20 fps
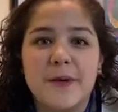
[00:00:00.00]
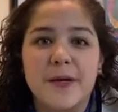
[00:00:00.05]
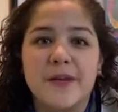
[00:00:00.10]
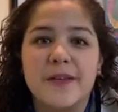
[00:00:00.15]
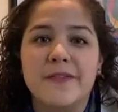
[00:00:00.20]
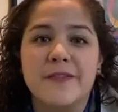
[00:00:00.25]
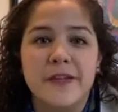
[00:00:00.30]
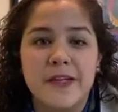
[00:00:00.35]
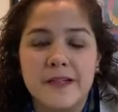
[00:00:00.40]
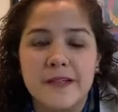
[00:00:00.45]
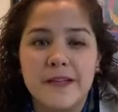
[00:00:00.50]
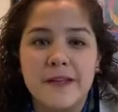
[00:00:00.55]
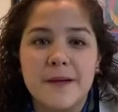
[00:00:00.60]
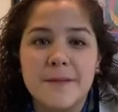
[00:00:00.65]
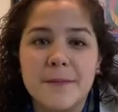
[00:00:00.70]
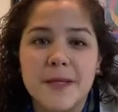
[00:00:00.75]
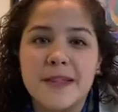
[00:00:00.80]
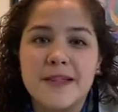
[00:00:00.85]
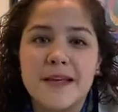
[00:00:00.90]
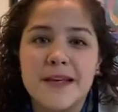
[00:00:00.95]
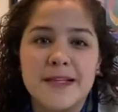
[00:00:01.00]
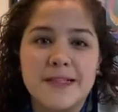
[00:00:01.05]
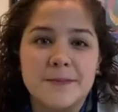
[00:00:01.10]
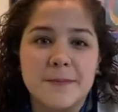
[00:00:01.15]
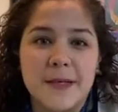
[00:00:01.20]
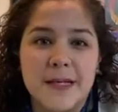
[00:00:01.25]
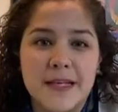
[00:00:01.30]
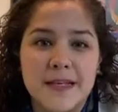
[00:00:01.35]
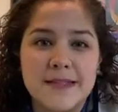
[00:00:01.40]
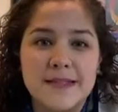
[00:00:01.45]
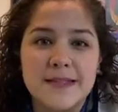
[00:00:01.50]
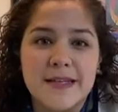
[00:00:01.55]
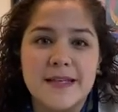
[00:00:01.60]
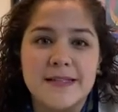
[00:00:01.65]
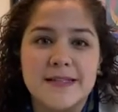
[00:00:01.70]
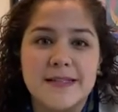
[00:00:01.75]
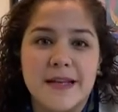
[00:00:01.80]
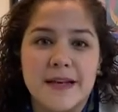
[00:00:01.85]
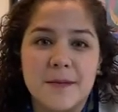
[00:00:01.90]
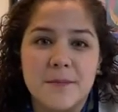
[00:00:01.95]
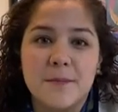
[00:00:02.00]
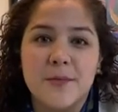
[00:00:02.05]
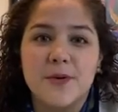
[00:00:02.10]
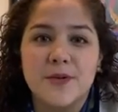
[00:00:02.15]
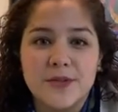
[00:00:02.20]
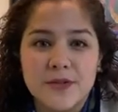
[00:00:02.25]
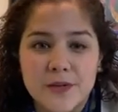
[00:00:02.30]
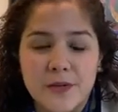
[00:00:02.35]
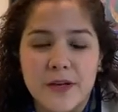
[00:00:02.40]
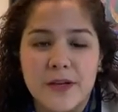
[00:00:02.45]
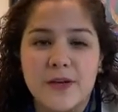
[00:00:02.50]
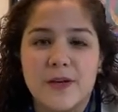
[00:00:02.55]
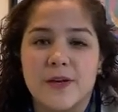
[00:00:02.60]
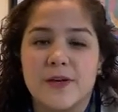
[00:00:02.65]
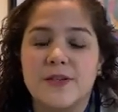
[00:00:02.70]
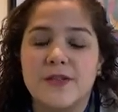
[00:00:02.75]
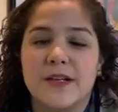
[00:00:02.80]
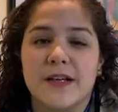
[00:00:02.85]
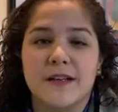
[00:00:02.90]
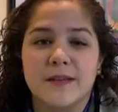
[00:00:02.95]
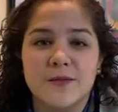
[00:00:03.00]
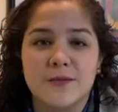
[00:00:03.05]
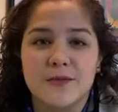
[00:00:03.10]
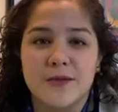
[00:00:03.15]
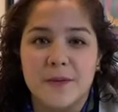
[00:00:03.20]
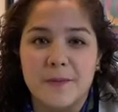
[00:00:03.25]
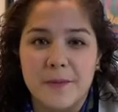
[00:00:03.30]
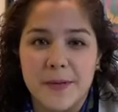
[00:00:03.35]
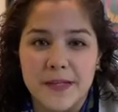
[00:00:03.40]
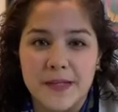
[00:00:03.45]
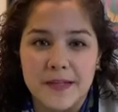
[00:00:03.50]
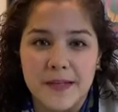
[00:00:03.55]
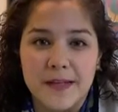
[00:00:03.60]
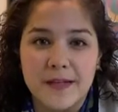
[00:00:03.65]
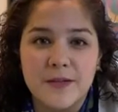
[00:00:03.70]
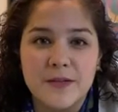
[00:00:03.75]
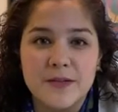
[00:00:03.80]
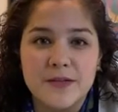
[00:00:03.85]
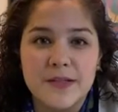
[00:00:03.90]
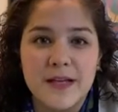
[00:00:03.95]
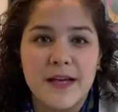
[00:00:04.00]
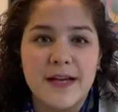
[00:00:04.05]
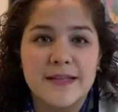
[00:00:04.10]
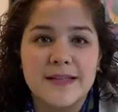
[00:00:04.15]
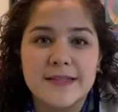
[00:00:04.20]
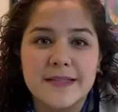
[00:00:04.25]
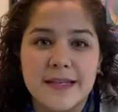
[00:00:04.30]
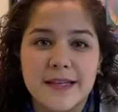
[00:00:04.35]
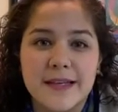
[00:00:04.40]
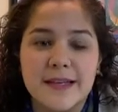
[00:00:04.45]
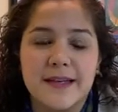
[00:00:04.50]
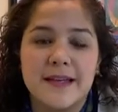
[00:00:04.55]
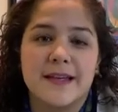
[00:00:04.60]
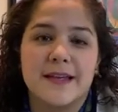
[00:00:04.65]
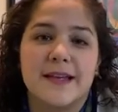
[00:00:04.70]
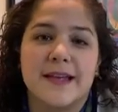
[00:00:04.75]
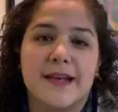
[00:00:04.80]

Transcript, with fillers: pero definitivamente la experiencia de estar en Boston y conocer a tus compañeros hace